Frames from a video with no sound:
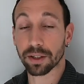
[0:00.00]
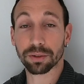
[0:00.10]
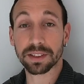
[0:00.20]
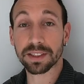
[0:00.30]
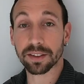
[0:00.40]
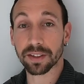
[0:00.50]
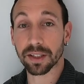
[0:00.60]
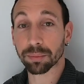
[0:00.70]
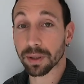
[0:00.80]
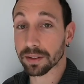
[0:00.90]
Là aussi, ça va
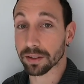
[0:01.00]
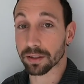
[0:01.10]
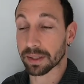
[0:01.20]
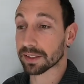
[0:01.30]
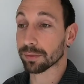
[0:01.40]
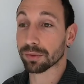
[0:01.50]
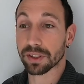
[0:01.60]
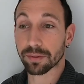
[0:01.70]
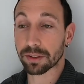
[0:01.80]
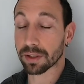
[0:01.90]
dépendre bah, si
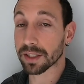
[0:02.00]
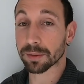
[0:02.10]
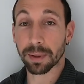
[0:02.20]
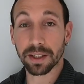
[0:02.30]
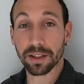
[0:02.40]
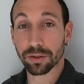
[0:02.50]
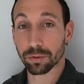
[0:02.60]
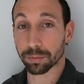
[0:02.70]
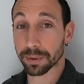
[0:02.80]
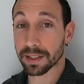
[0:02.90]
vous avez de
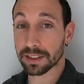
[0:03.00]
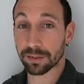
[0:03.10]
l'expérience ou pas,